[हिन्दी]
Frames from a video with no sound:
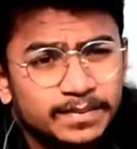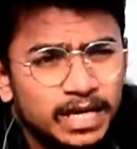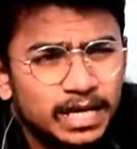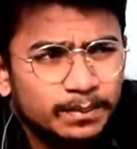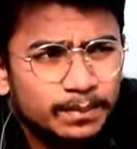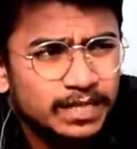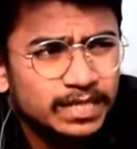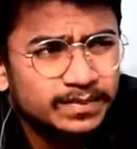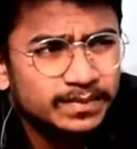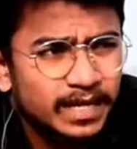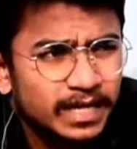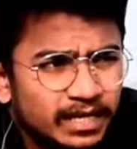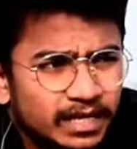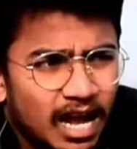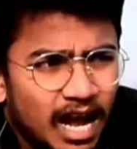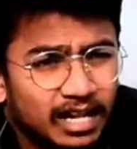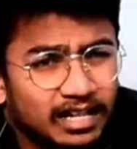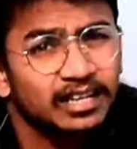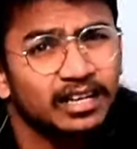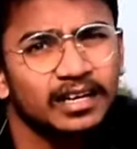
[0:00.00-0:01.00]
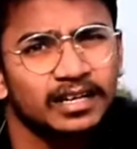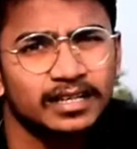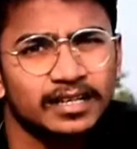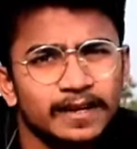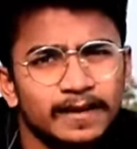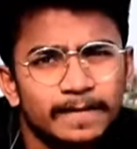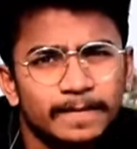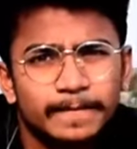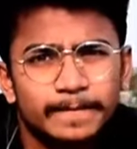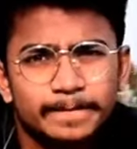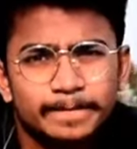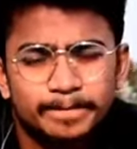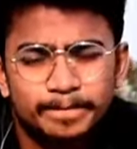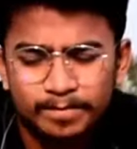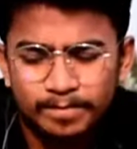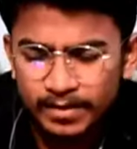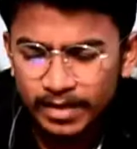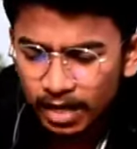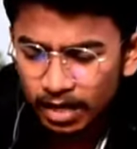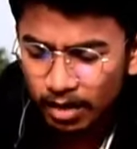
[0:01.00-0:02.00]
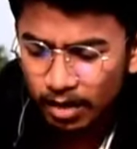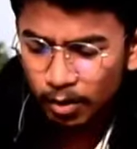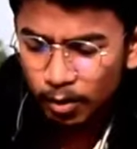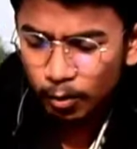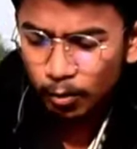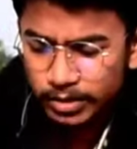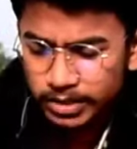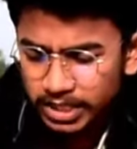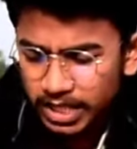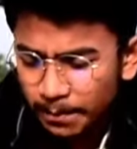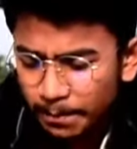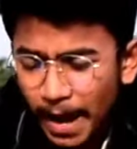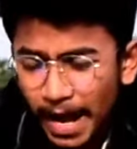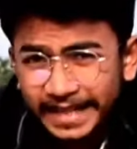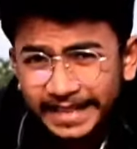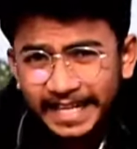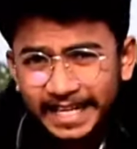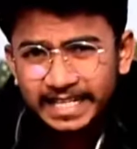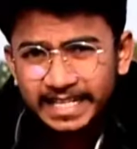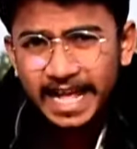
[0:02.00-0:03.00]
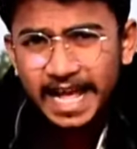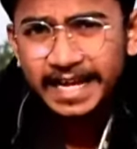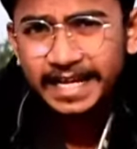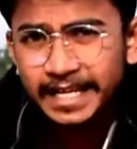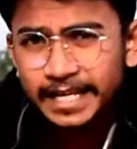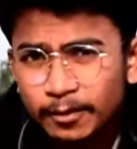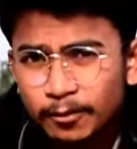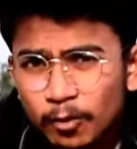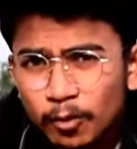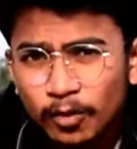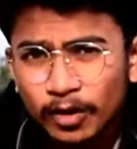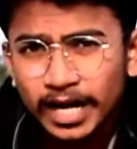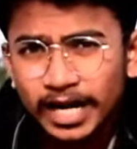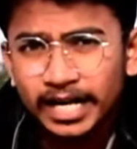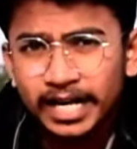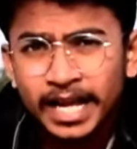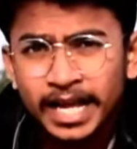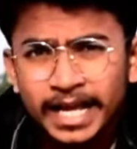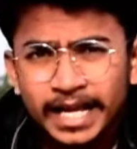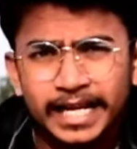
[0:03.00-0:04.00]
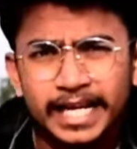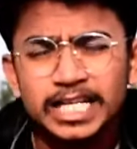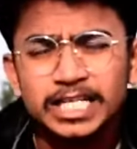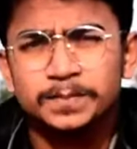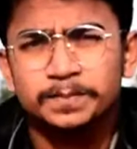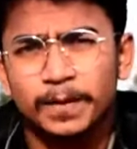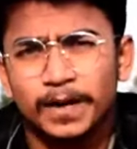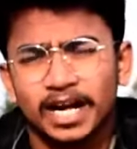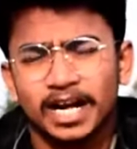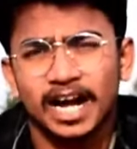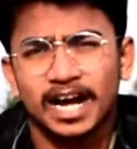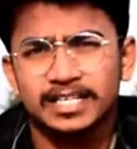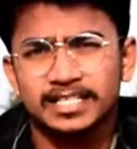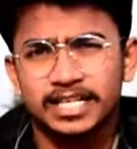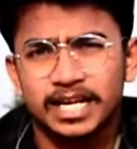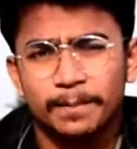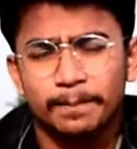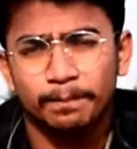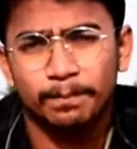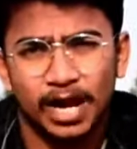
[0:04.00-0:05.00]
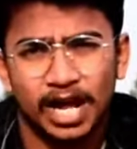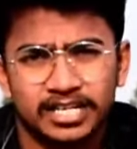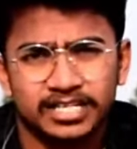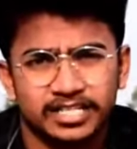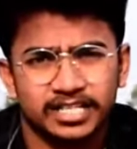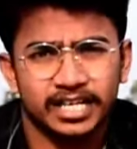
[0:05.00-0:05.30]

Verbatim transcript: मिनट बीस मिनट आधा घंटा उसके बाद देखते हैं कि कुकर किस प्रकार से ब्लास्ट